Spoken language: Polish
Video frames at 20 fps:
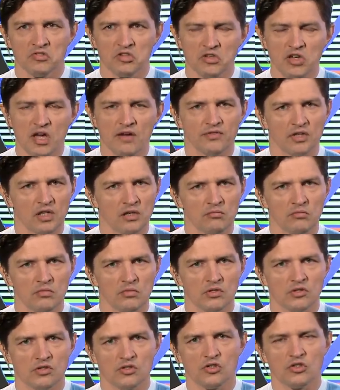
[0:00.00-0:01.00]
czy ja
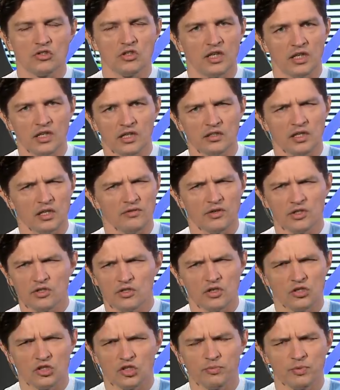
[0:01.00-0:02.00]
wiem, z czterech
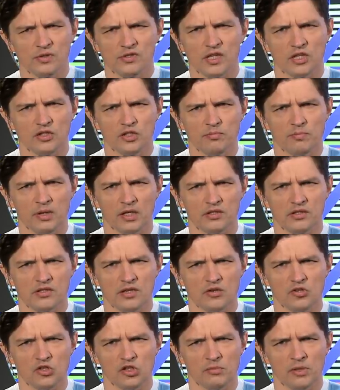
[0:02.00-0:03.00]
najważniejszych postaci Paris
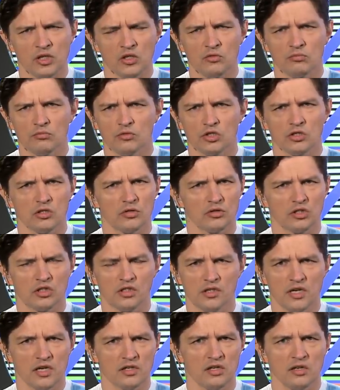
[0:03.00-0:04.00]
Saint-Germain, myślę o
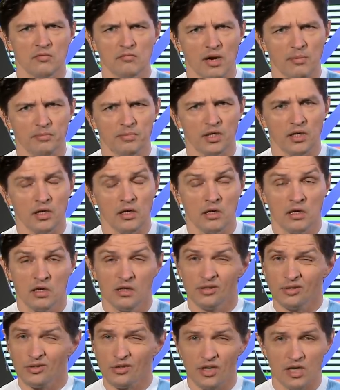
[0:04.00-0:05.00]
Kilianie Mbappé,
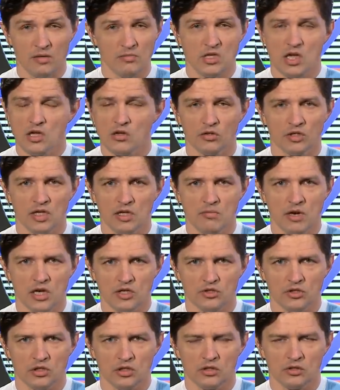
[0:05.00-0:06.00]
trochę mniej o
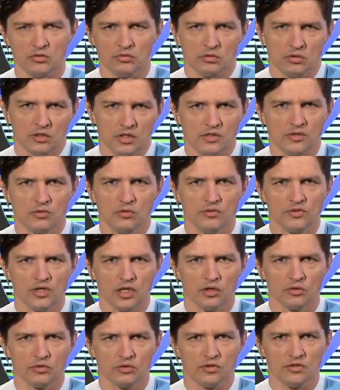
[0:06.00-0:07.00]
Neymarze, który jest
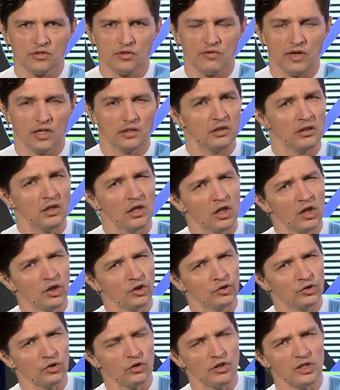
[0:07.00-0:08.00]
głównie kontuzjowany,
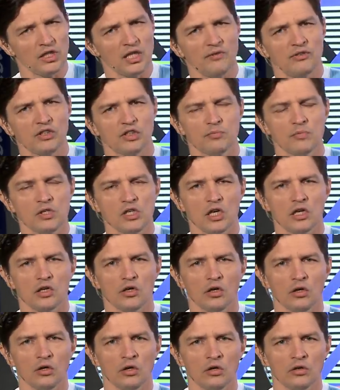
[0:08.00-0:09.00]
trochę nawet
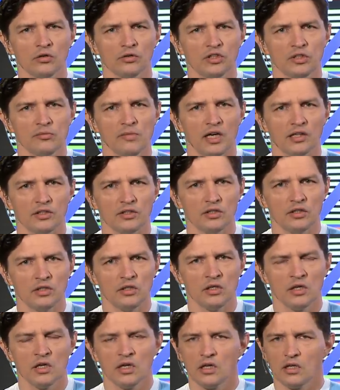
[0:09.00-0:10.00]
mniej o Di
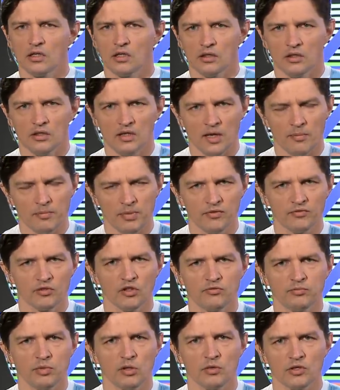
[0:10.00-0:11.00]
Marii, na
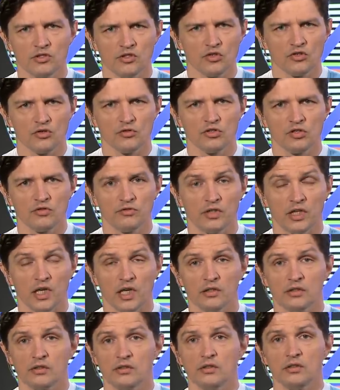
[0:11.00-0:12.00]
pewno w pomocy rządzi
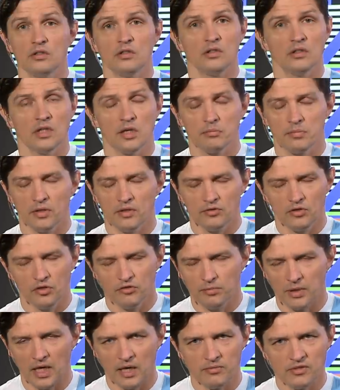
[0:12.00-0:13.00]
Verratti, na
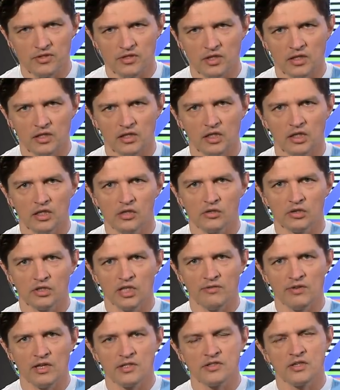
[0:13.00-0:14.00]
pewno w bramce
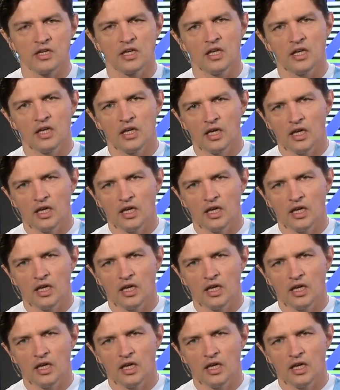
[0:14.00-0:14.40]
Keylor Navas,